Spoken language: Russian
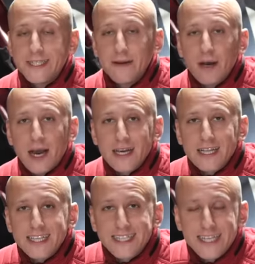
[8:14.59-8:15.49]
система
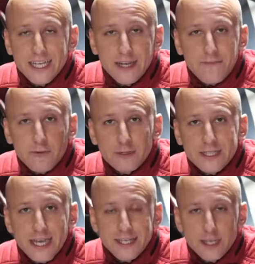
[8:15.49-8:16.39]
охлаждения
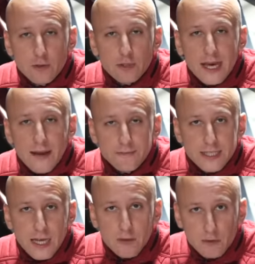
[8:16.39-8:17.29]
функционирует
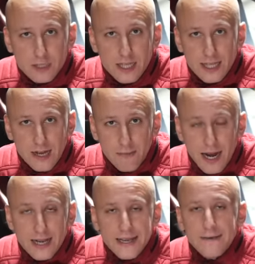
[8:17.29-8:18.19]
абсолютно
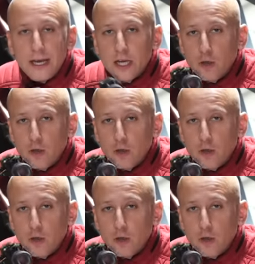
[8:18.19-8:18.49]
нормально.